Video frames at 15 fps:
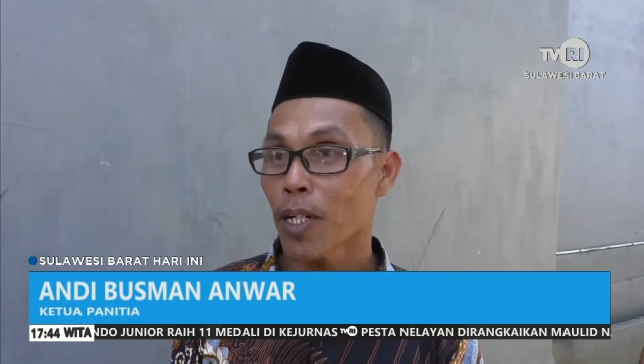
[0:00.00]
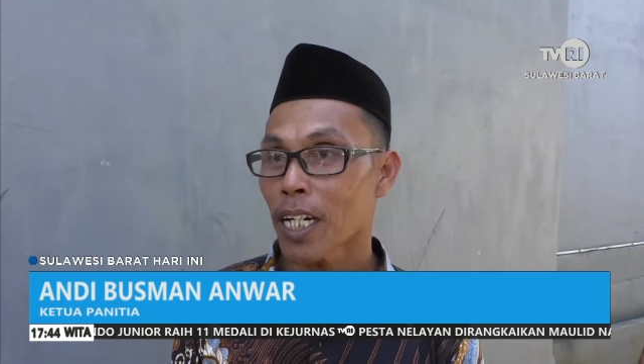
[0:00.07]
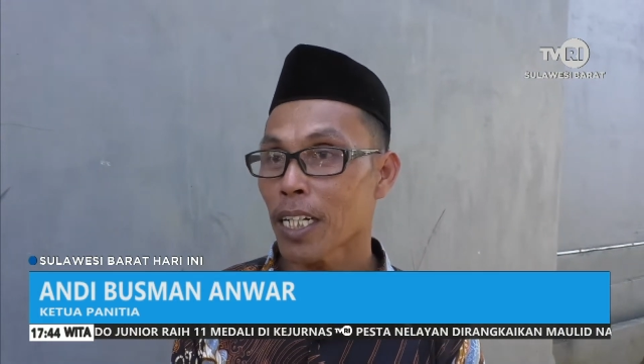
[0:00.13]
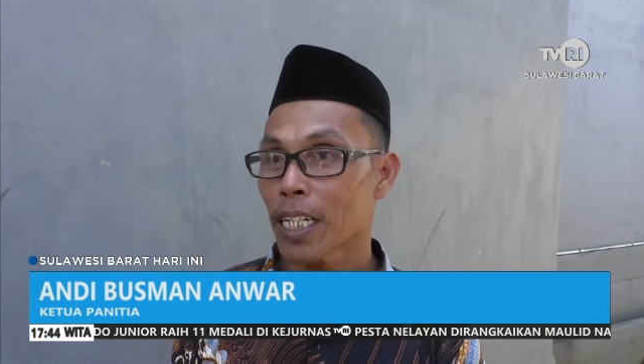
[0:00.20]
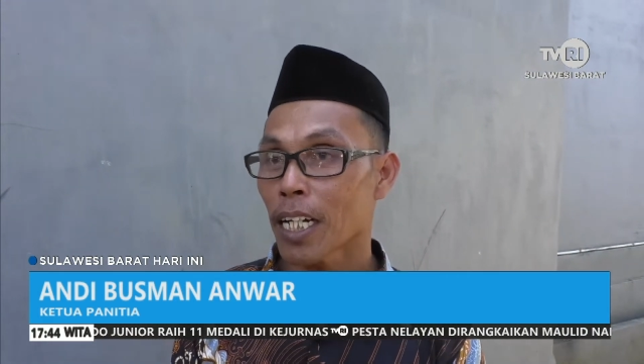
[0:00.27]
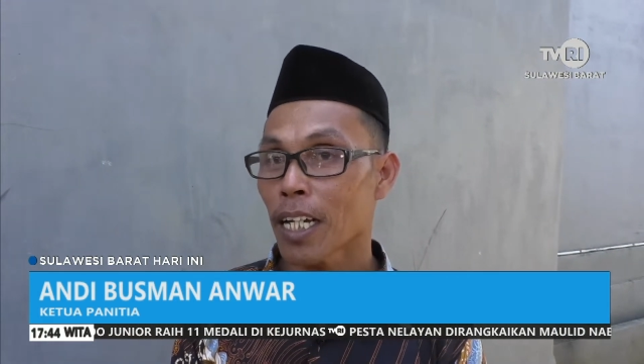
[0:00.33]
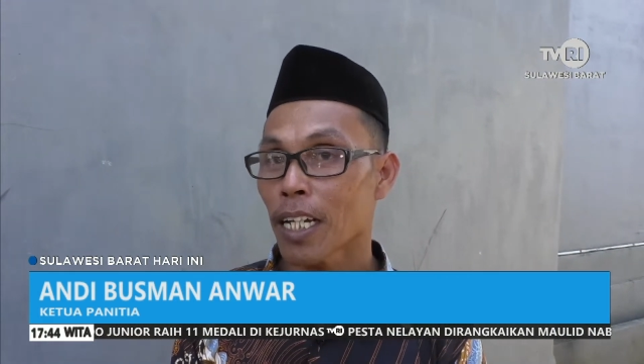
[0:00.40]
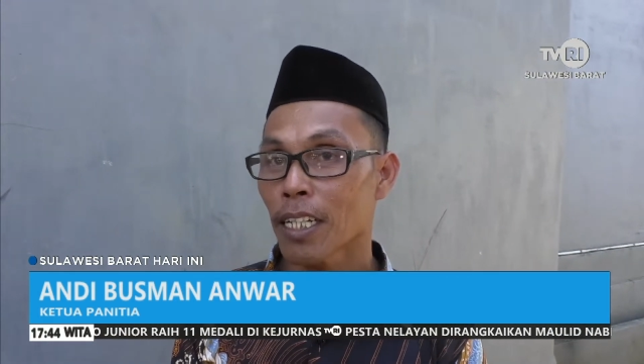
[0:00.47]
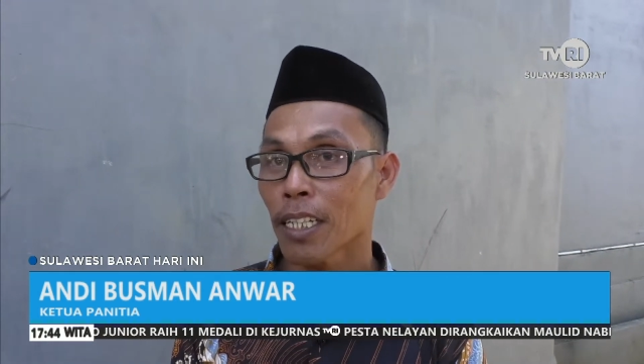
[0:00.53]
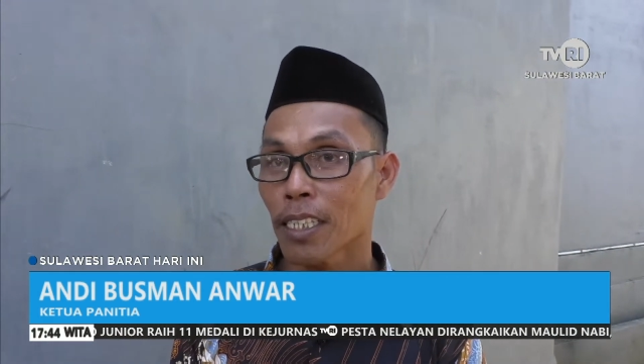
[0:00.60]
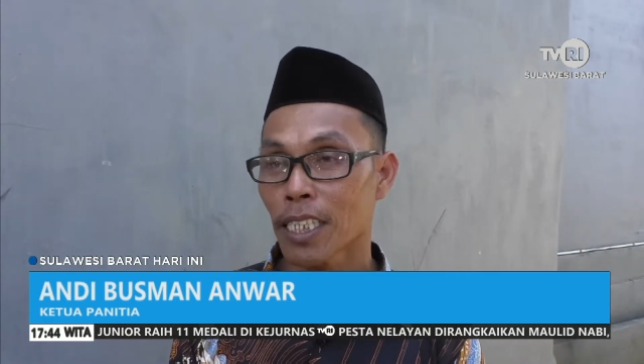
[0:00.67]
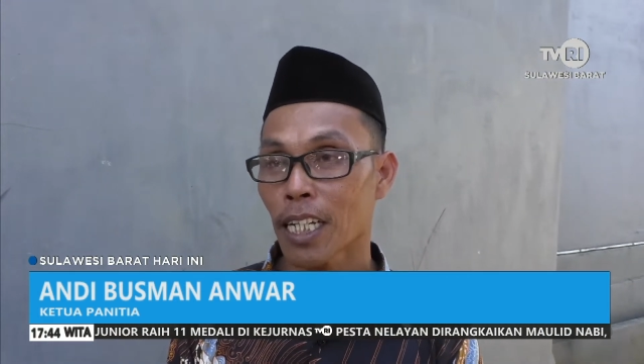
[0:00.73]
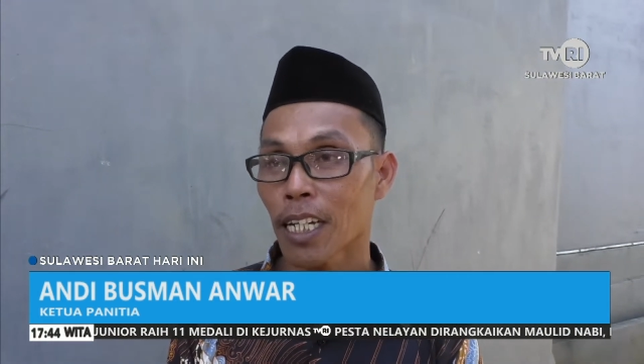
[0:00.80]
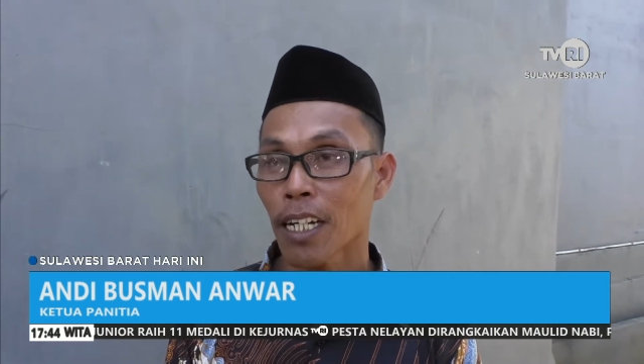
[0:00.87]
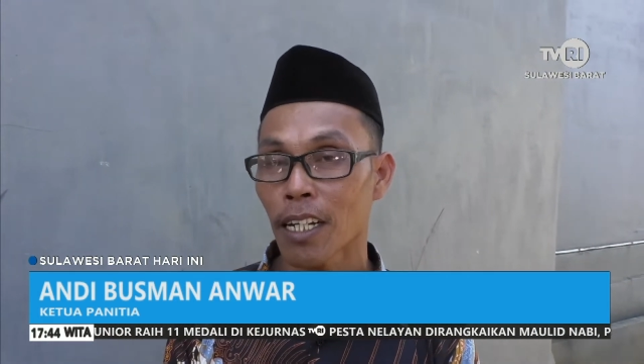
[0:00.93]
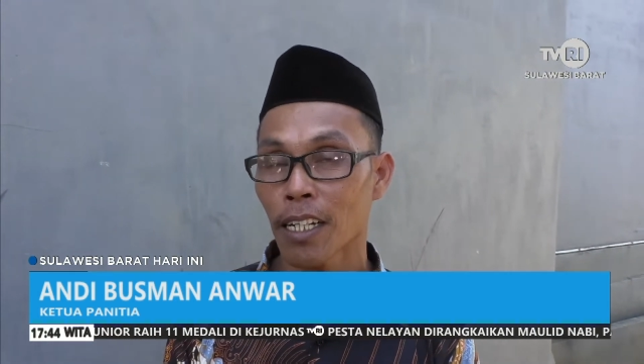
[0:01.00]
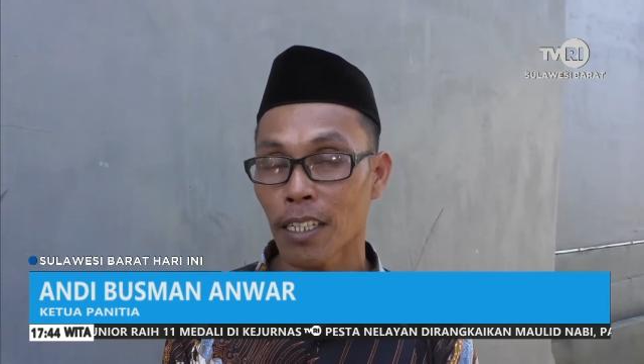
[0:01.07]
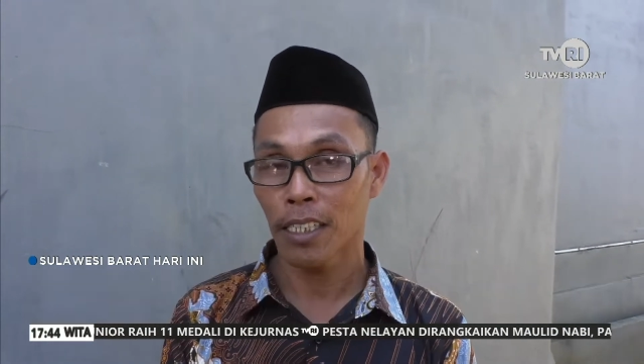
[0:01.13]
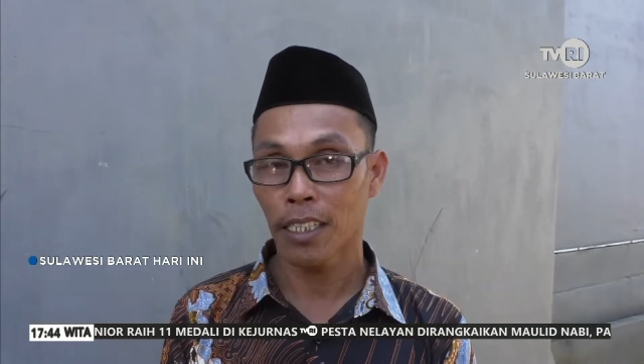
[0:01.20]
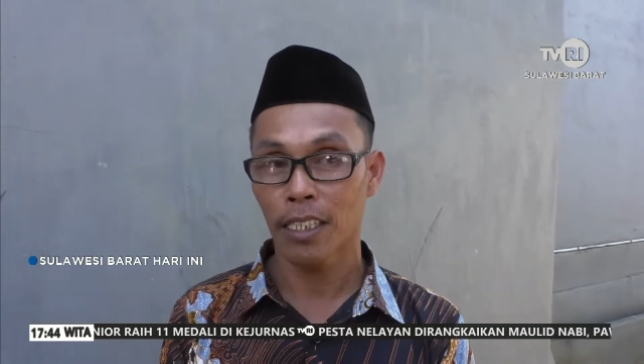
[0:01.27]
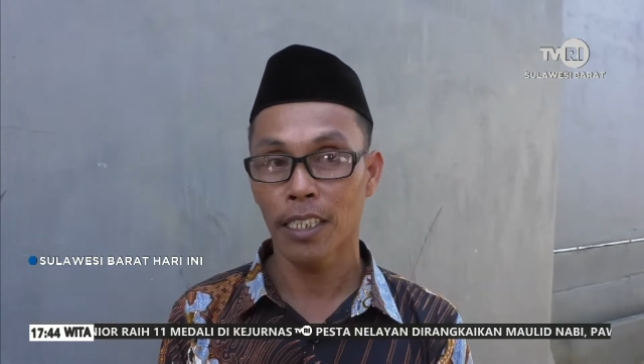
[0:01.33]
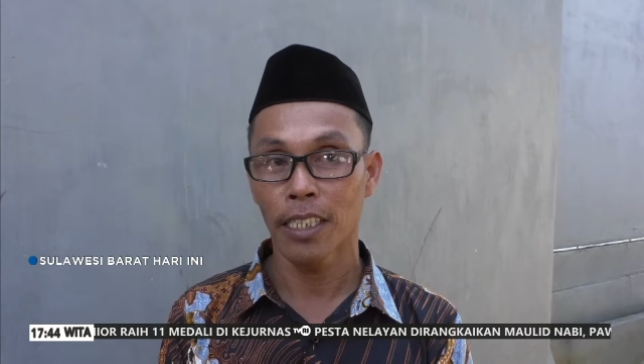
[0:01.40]
para nelayan sekarang
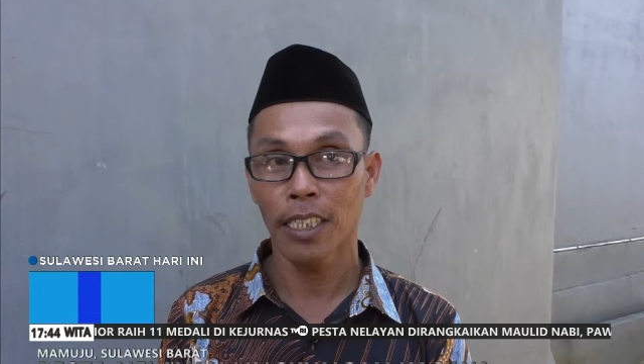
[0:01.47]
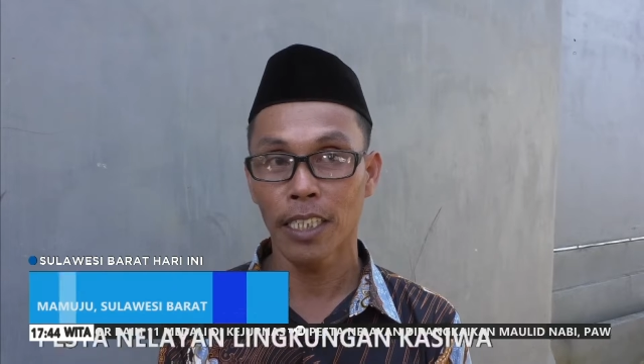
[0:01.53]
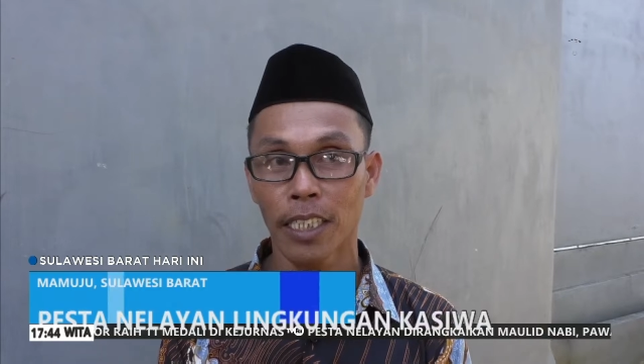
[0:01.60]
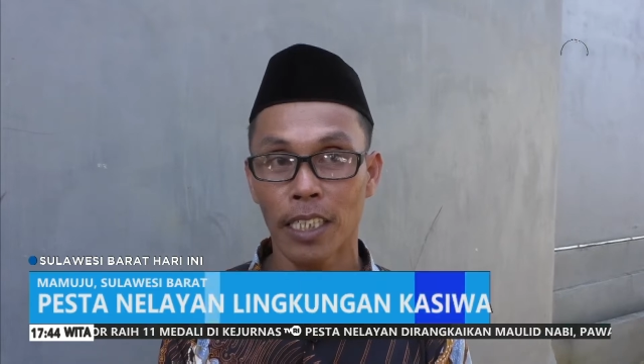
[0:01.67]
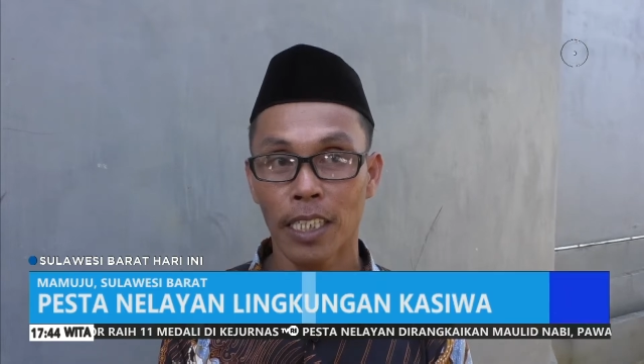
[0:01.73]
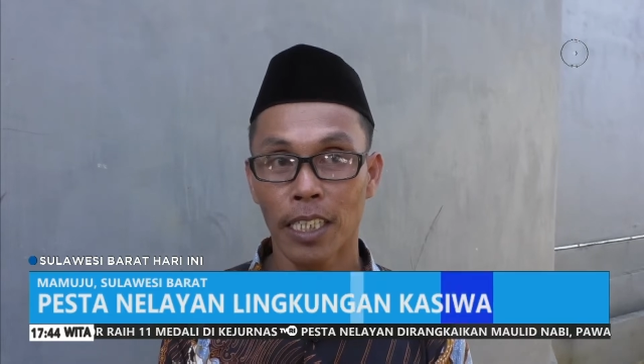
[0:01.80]
ini